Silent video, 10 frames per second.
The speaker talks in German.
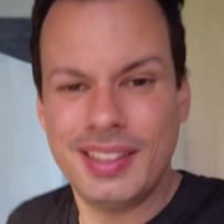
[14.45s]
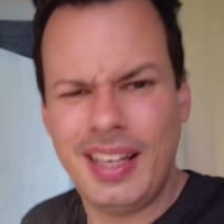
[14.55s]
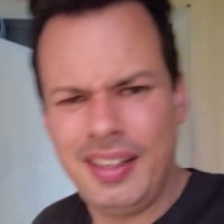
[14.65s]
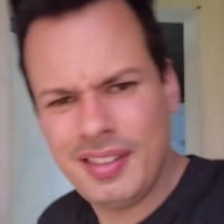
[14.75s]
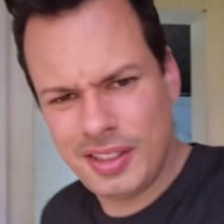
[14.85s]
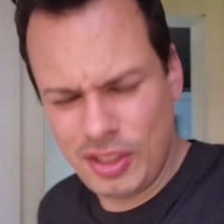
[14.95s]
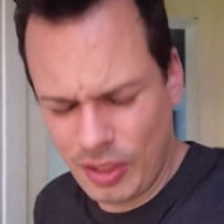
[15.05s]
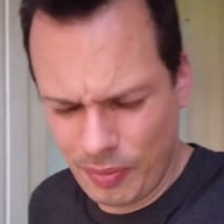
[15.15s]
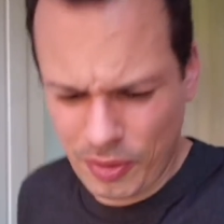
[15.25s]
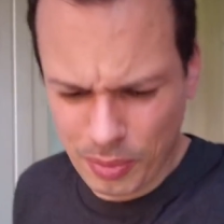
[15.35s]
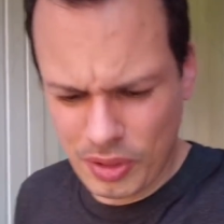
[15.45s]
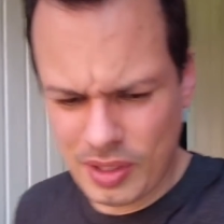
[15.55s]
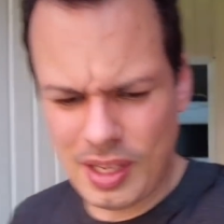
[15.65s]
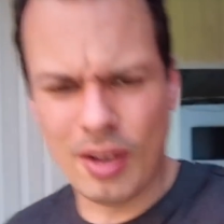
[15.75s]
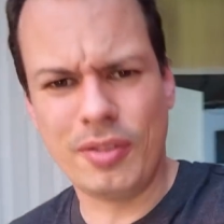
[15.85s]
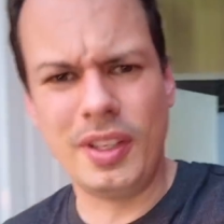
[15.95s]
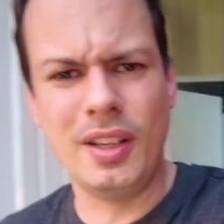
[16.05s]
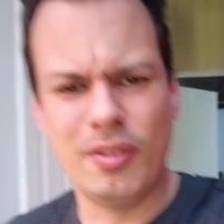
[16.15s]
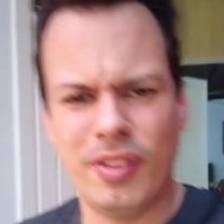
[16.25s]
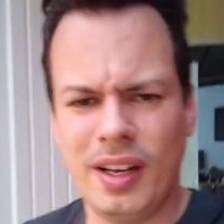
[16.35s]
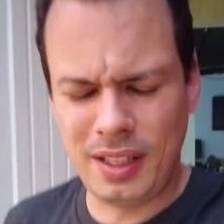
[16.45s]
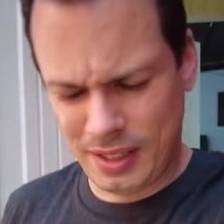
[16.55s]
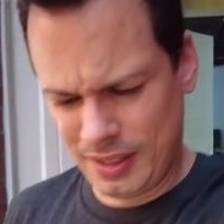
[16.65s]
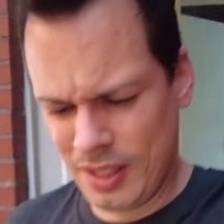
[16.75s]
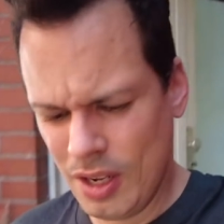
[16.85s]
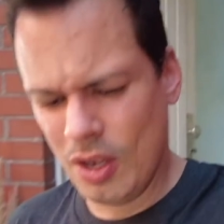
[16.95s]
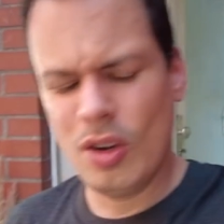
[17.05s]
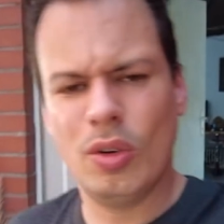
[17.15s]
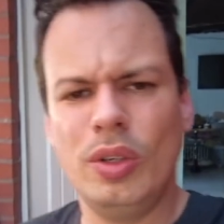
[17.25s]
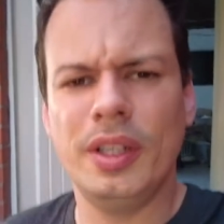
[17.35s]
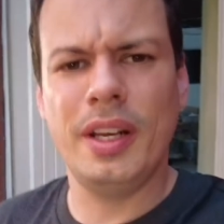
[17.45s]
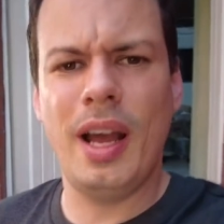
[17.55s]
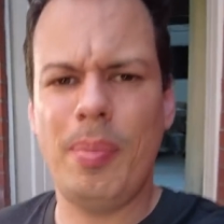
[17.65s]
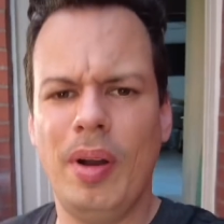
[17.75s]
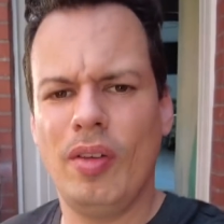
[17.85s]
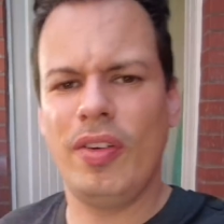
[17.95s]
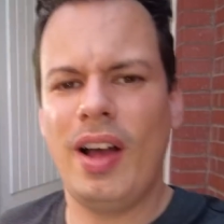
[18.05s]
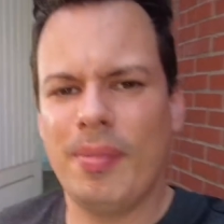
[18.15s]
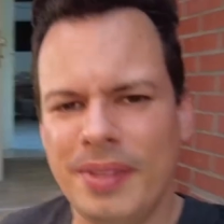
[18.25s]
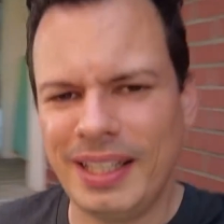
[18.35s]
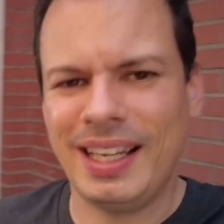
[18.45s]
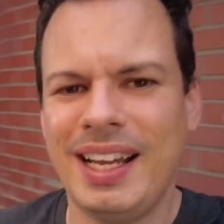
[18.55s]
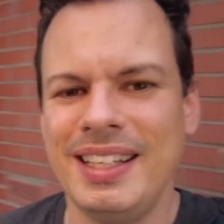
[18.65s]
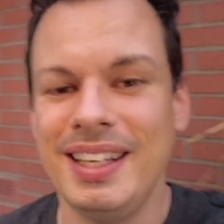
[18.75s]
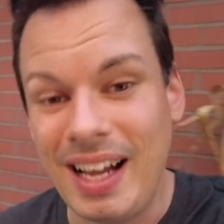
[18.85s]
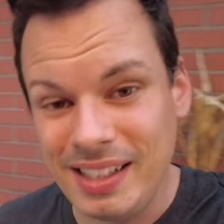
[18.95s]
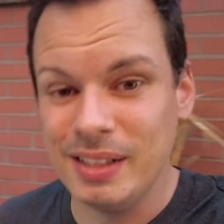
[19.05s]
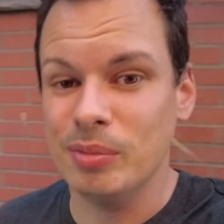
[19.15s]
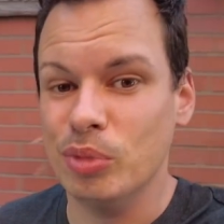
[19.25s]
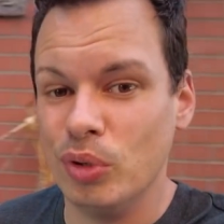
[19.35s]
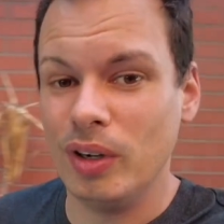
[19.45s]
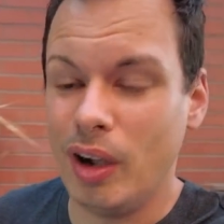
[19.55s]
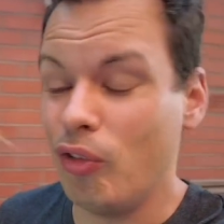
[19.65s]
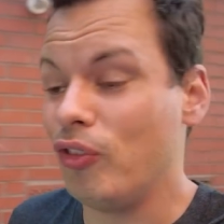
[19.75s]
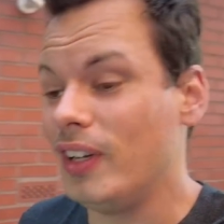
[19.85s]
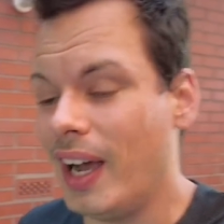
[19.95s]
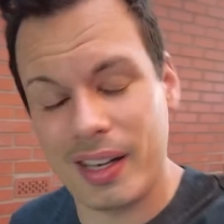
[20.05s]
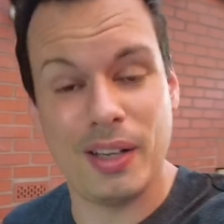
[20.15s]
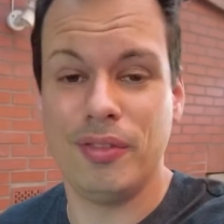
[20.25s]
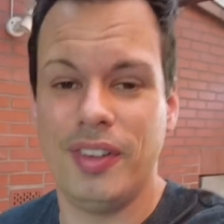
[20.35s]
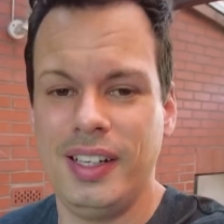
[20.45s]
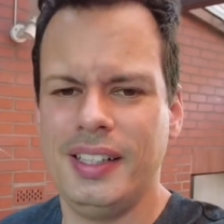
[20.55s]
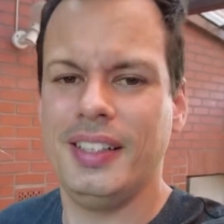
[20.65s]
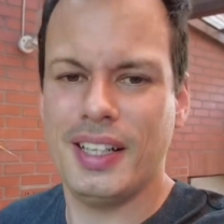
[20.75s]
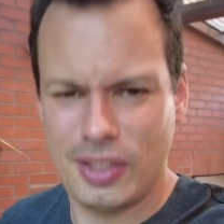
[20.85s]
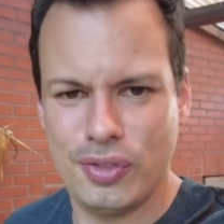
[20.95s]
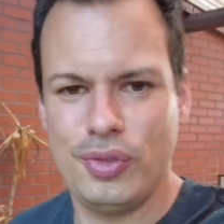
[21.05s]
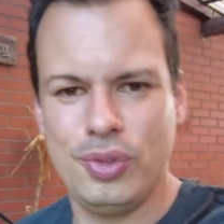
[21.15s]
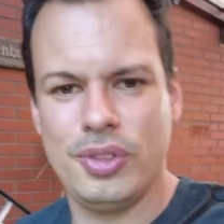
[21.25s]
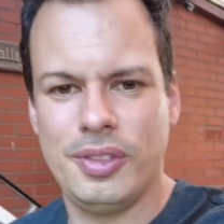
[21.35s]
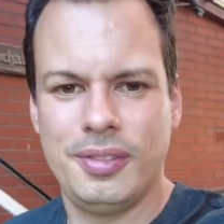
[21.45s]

Denn die Töpfe müssen ja auf jeden Fall unten einen Ablauf haben, denn gerade Dahlien mögen auf gar keinen Fall nasse Füße.